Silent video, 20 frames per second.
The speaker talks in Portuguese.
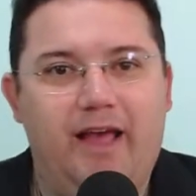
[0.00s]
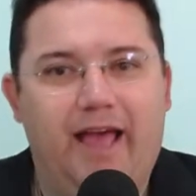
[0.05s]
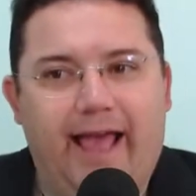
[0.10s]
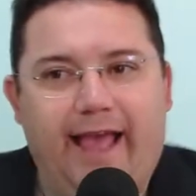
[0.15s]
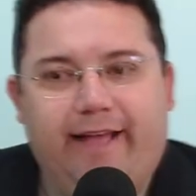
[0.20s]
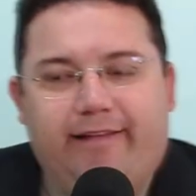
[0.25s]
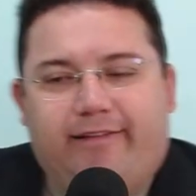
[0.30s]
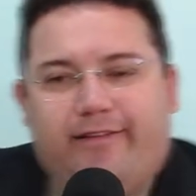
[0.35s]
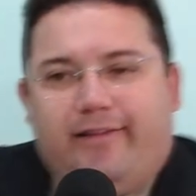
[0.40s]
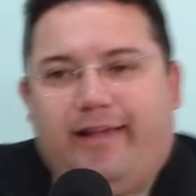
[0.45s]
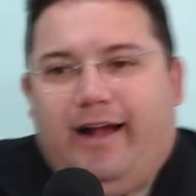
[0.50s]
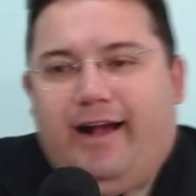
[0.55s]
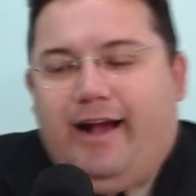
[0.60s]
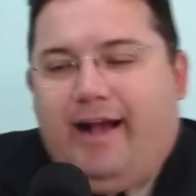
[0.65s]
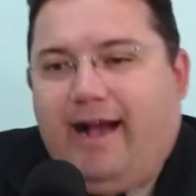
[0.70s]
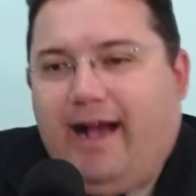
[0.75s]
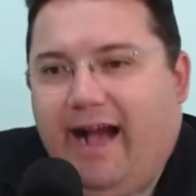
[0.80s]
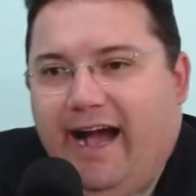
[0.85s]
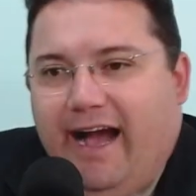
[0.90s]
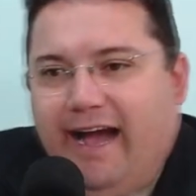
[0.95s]
Essa
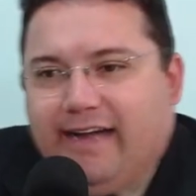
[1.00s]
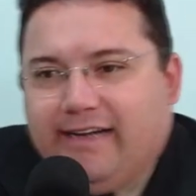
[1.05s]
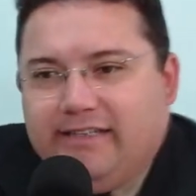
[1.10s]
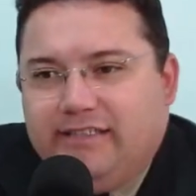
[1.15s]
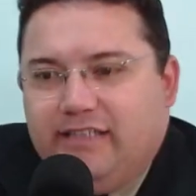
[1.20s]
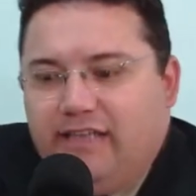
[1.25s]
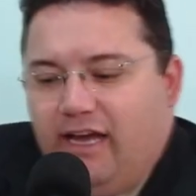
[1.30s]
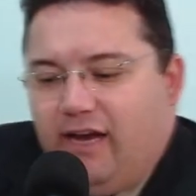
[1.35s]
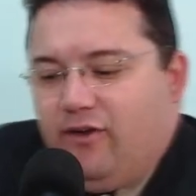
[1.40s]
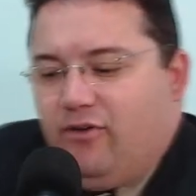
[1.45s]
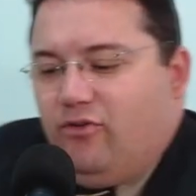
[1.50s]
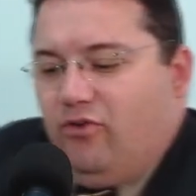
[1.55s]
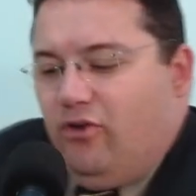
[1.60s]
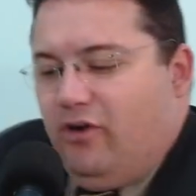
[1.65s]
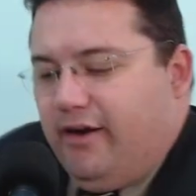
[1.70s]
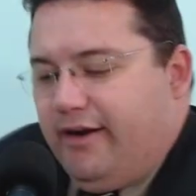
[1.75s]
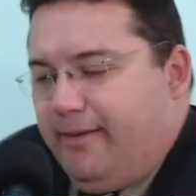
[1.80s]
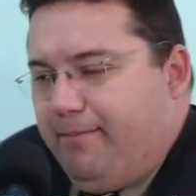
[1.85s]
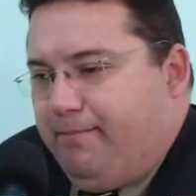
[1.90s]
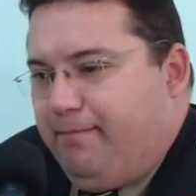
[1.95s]
carne
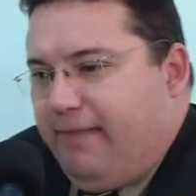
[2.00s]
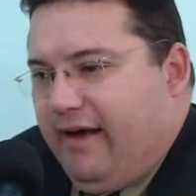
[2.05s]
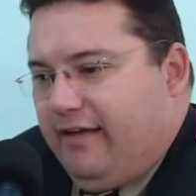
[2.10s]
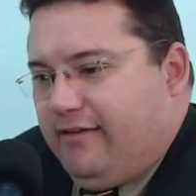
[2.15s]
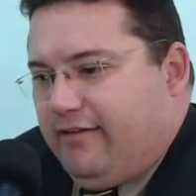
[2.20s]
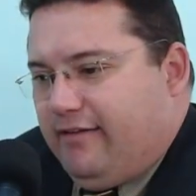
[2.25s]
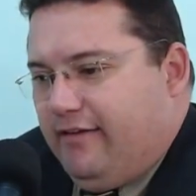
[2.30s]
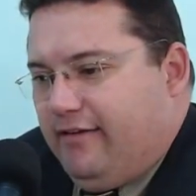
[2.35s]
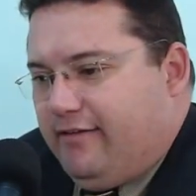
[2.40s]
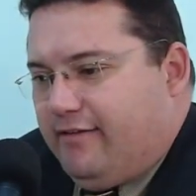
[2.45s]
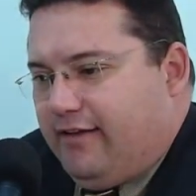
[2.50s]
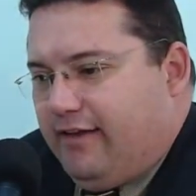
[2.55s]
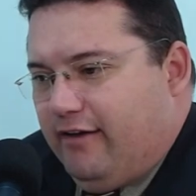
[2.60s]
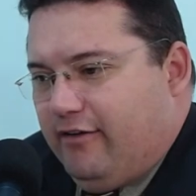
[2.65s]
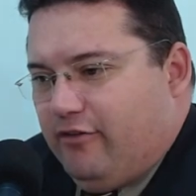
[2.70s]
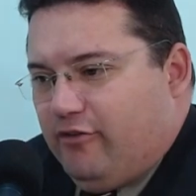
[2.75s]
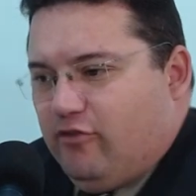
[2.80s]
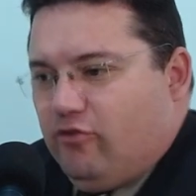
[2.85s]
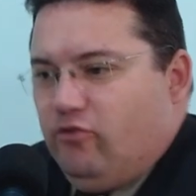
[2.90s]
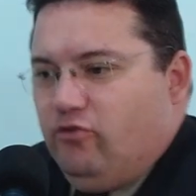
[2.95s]
agora passa a estar
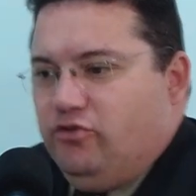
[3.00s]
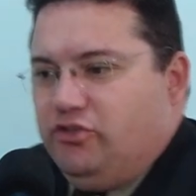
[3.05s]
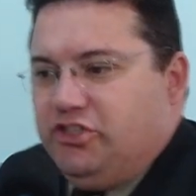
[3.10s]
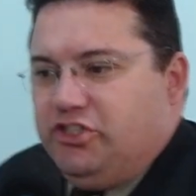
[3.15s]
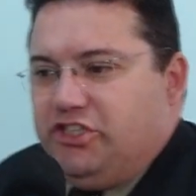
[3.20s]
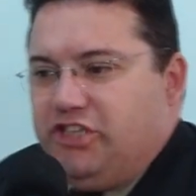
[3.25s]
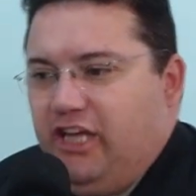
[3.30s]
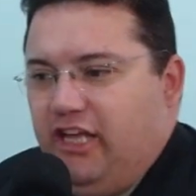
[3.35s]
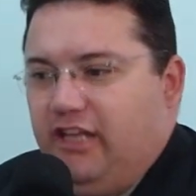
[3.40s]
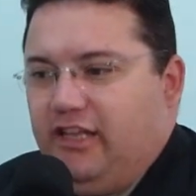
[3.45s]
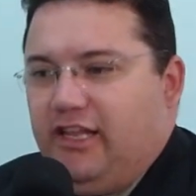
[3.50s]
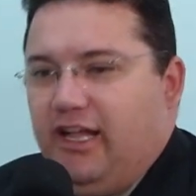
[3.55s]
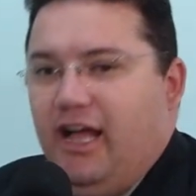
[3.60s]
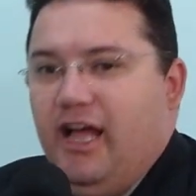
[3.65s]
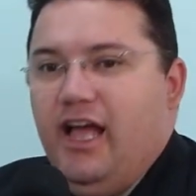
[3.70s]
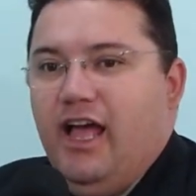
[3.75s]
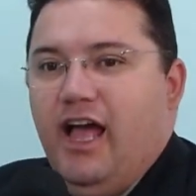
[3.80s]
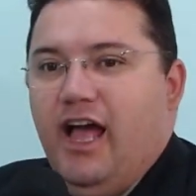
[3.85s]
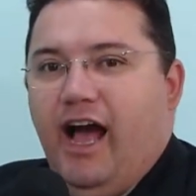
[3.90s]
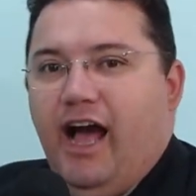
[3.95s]
sujeita
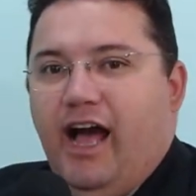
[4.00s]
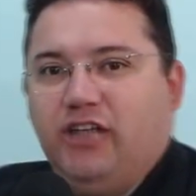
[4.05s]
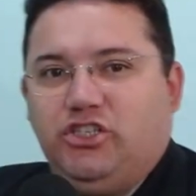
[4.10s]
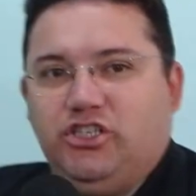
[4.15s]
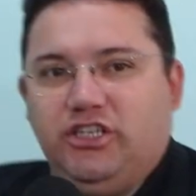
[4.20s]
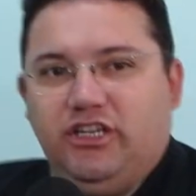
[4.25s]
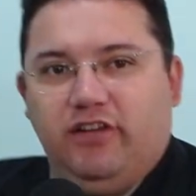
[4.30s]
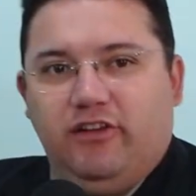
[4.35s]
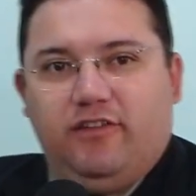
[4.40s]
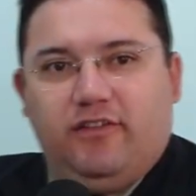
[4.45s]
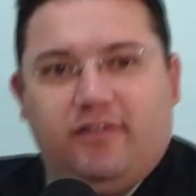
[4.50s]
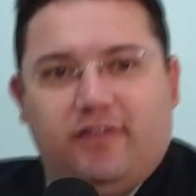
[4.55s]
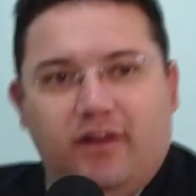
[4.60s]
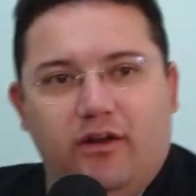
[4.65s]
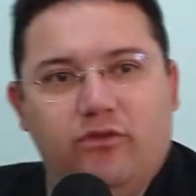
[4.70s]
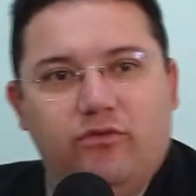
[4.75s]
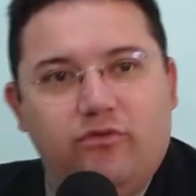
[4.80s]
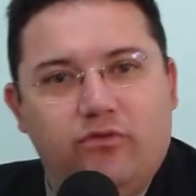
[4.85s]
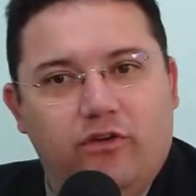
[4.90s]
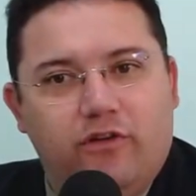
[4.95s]
à
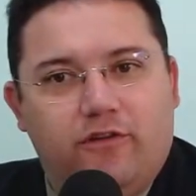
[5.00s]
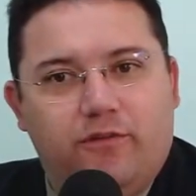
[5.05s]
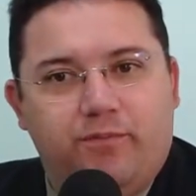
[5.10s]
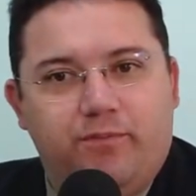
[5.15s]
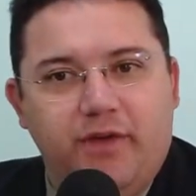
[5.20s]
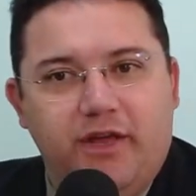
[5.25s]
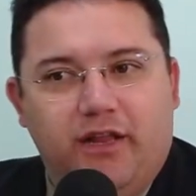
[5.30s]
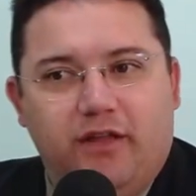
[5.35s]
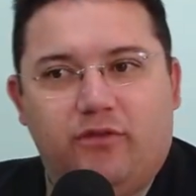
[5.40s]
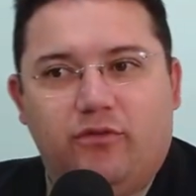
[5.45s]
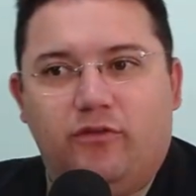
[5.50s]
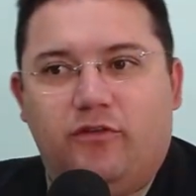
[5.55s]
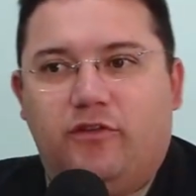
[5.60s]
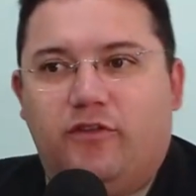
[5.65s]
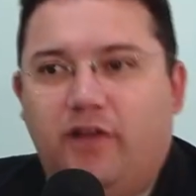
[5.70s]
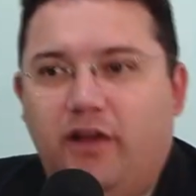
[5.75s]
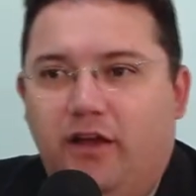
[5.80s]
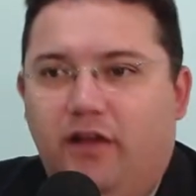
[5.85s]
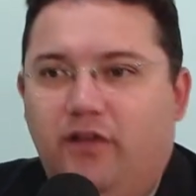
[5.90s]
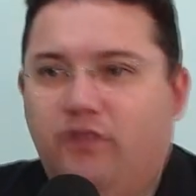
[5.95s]
direção do Espírito
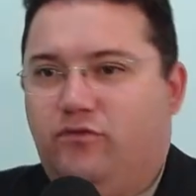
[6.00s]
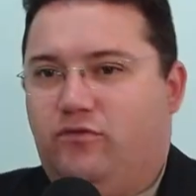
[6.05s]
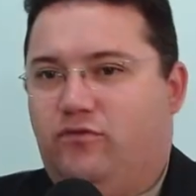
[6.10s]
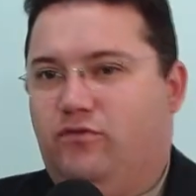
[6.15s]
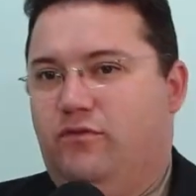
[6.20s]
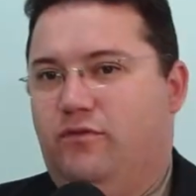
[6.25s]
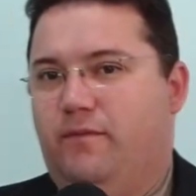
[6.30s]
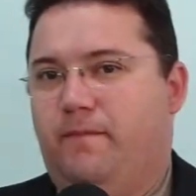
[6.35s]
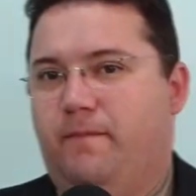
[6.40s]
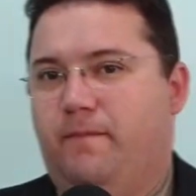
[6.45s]
Santo.